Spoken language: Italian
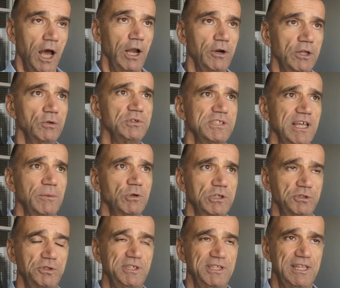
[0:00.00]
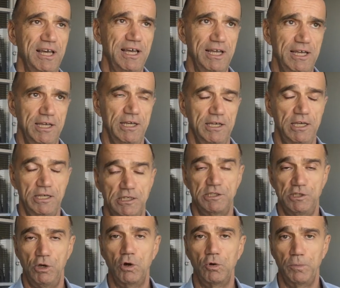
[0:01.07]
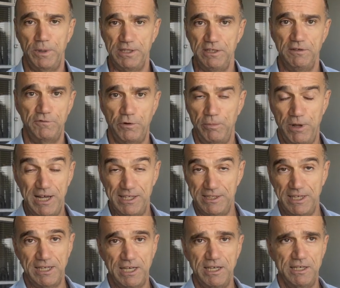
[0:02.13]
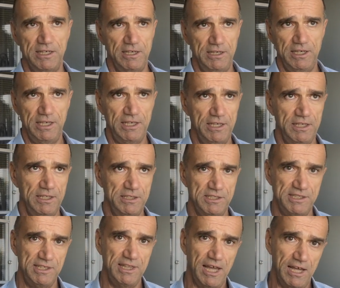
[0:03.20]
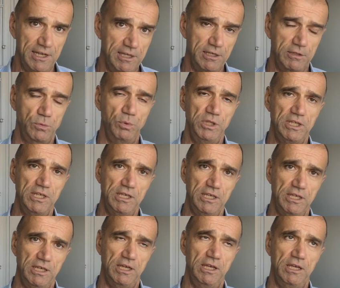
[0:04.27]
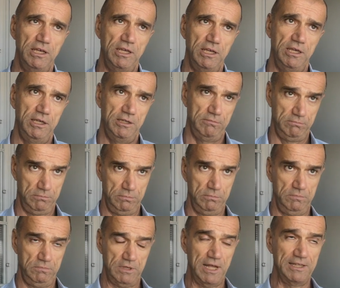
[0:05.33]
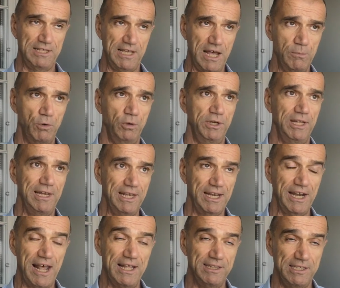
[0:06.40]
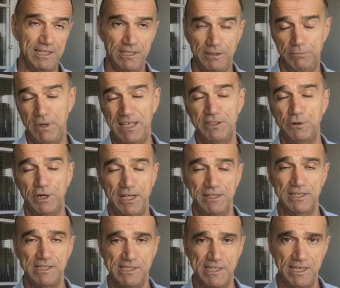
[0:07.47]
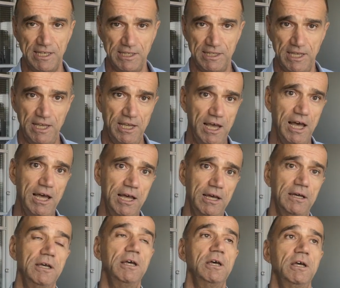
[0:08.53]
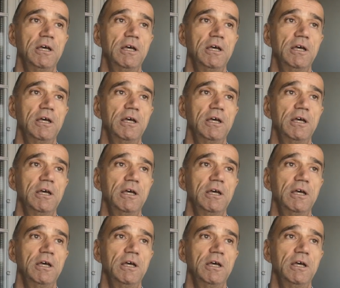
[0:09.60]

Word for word: Allora, noi siamo una società eh, che si occupa di informatica e digitale, quindi eh, andiamo nelle grandi, medio-grandi aziende a